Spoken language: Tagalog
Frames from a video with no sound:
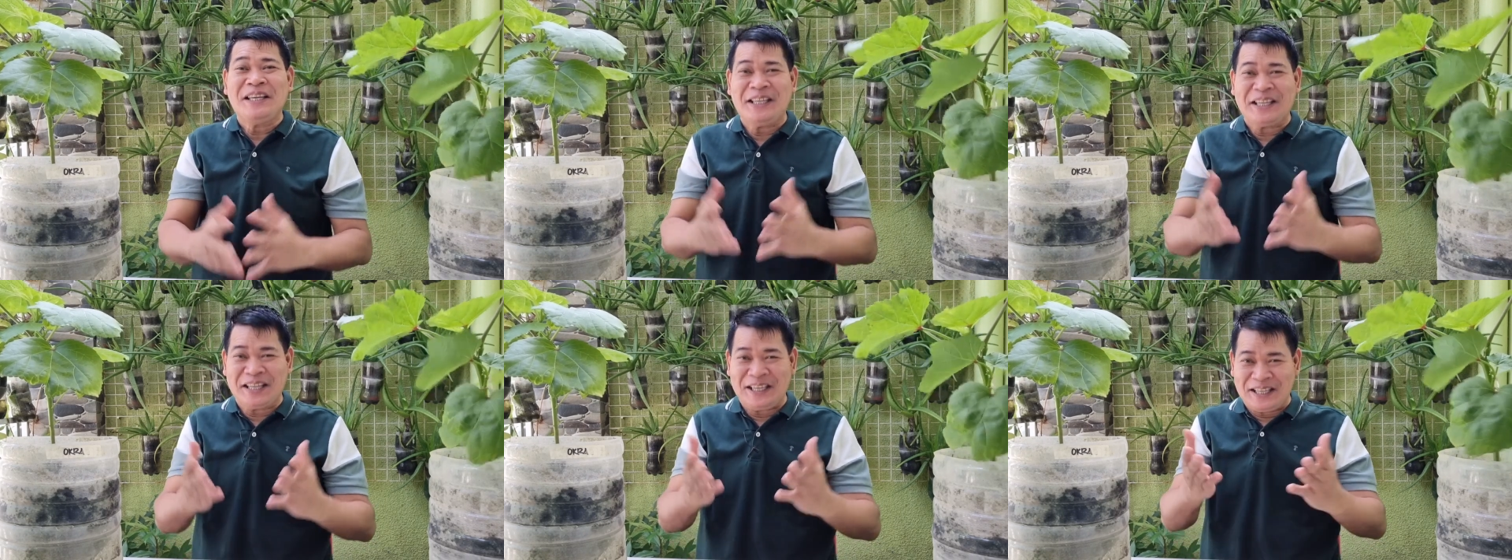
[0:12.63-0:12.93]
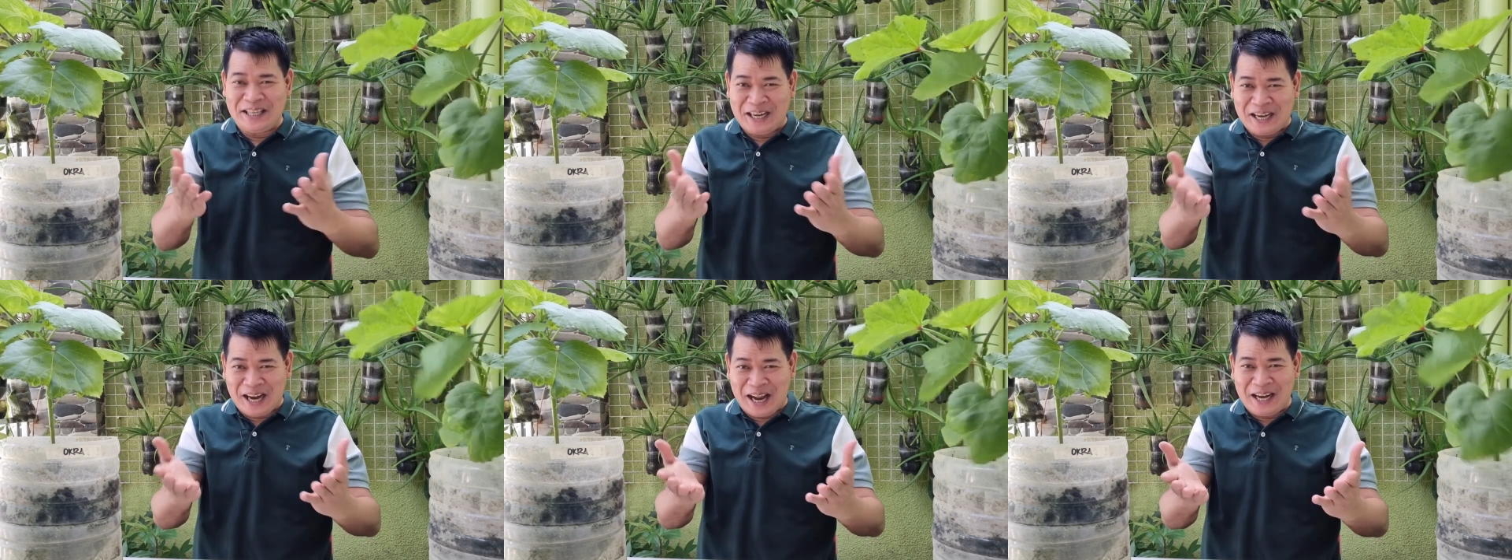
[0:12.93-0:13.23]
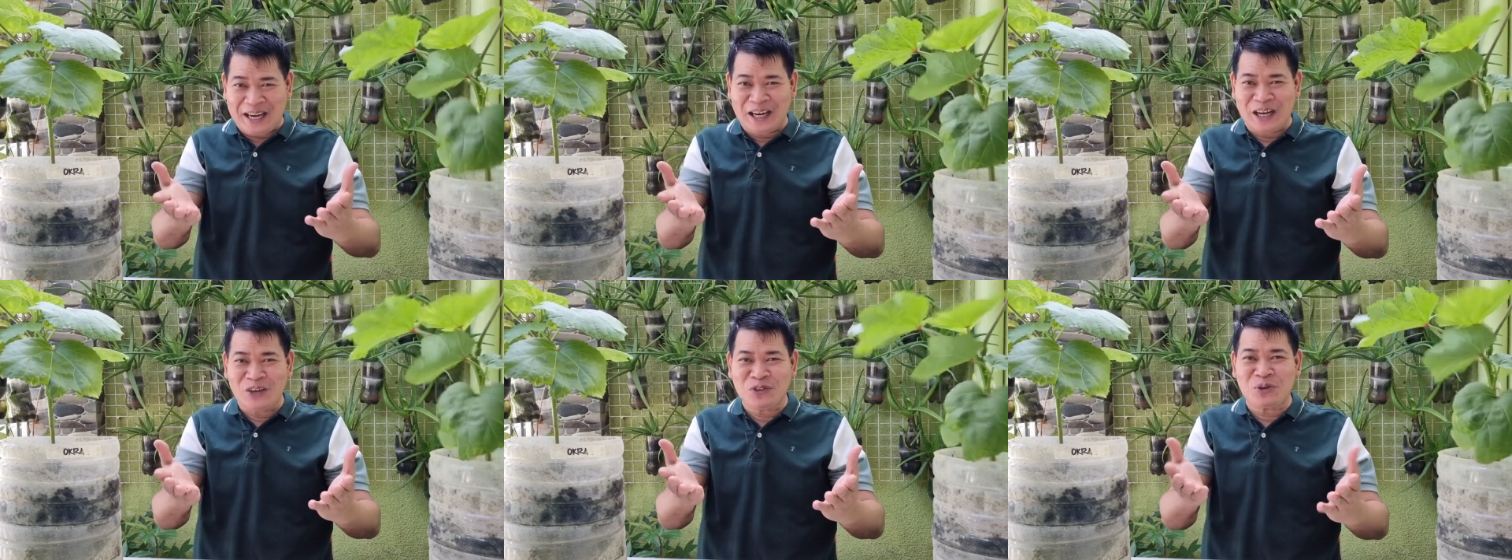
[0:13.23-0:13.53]

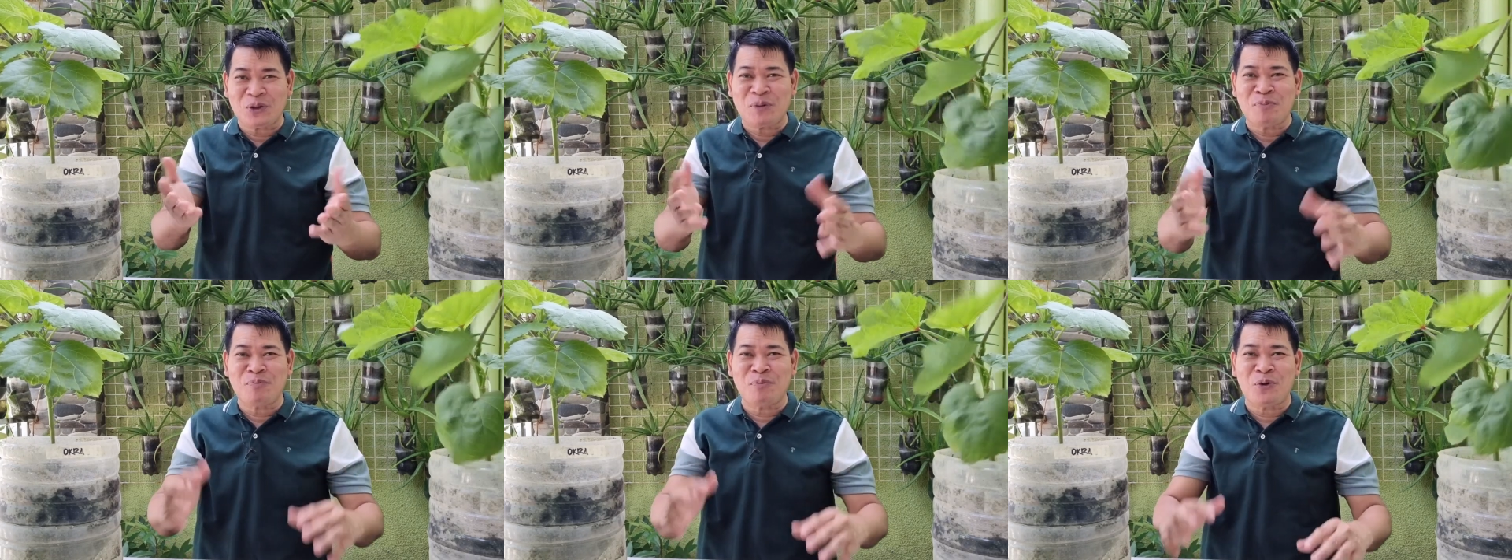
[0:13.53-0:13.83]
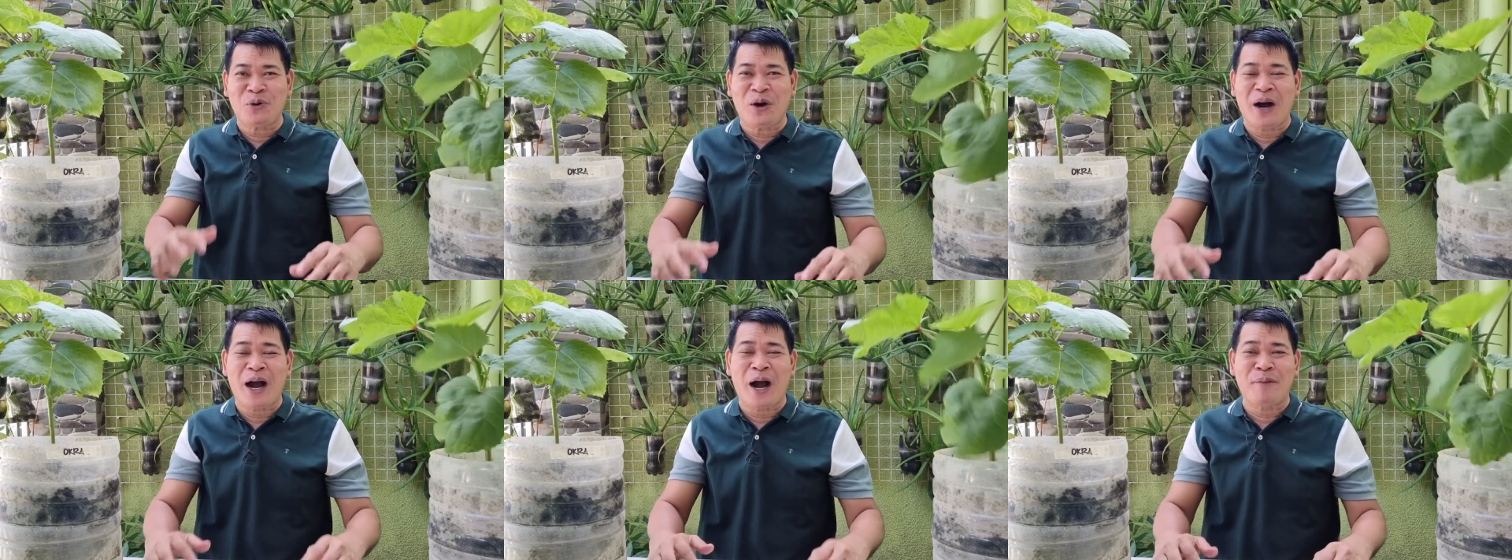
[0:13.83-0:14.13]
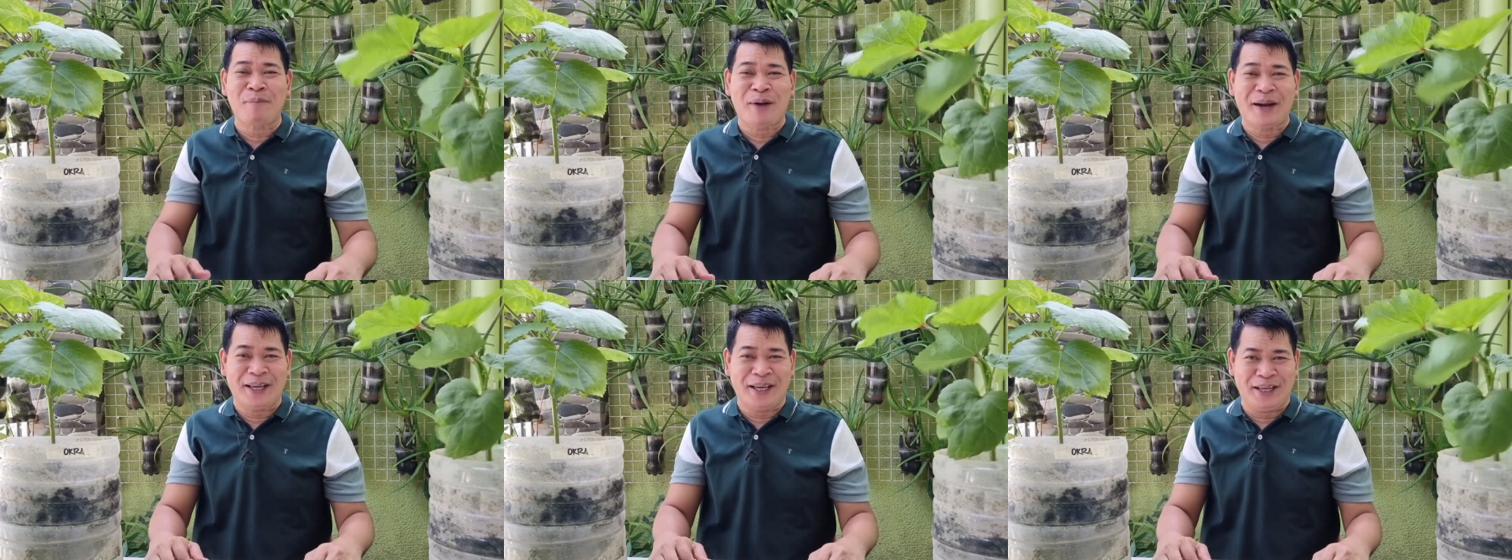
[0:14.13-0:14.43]
Ikinararangal ko rin po ang
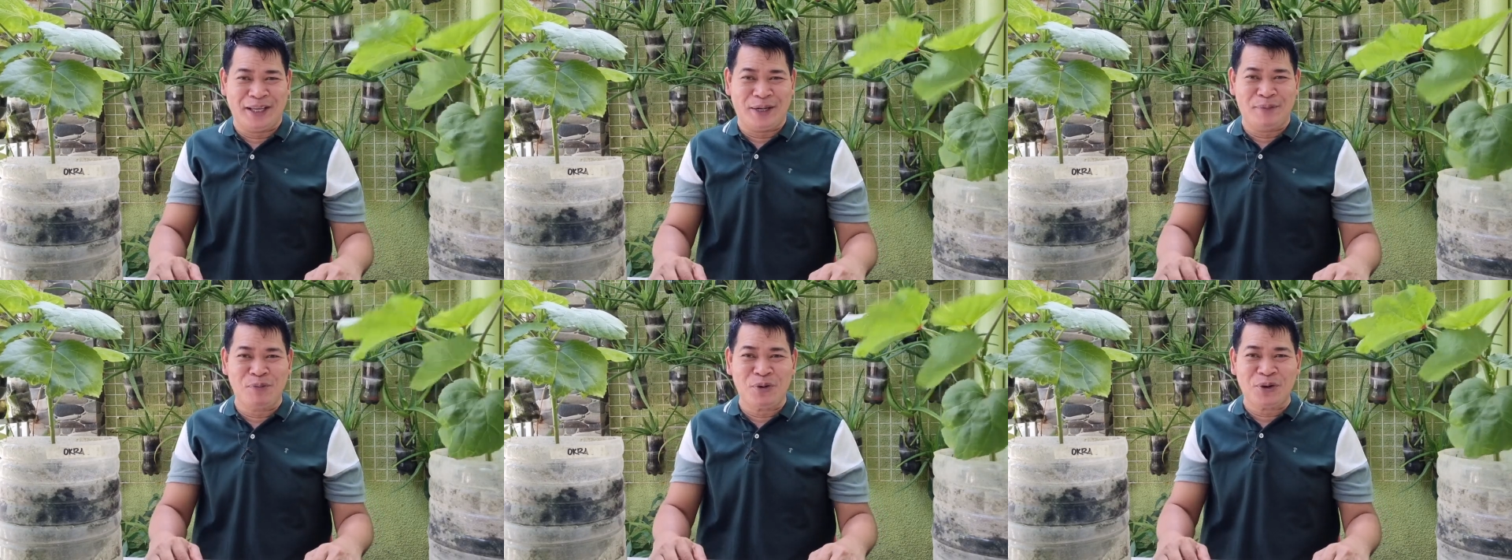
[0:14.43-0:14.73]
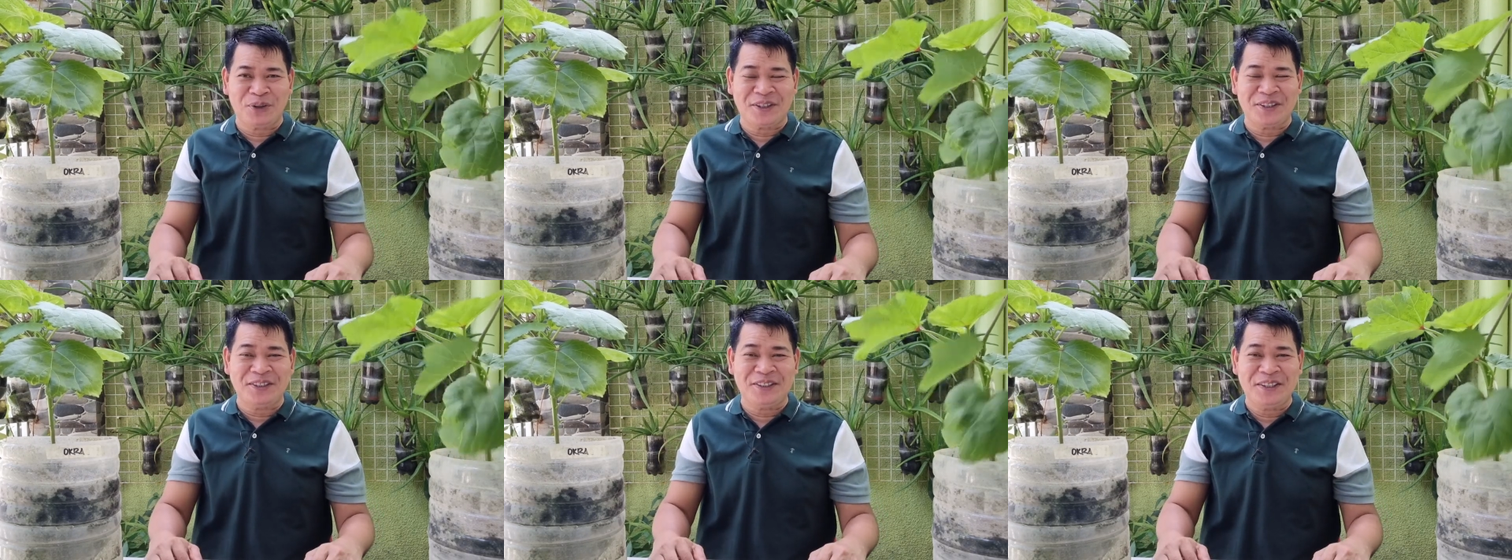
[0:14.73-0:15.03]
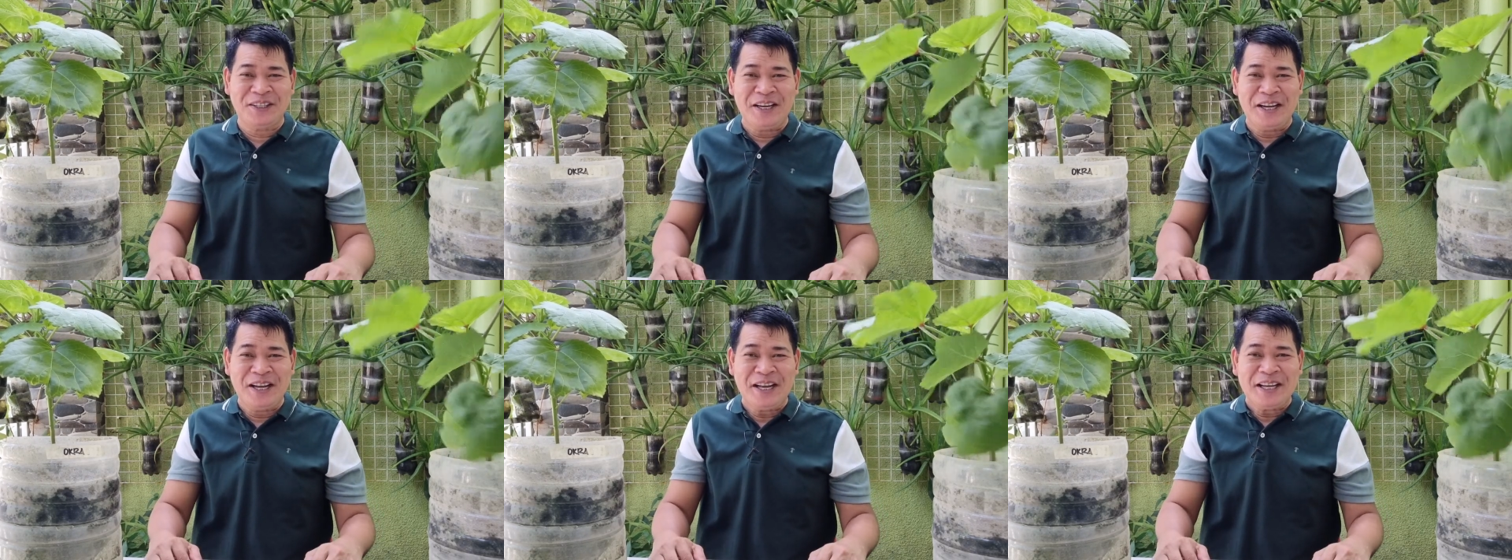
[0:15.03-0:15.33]
pagiging reporter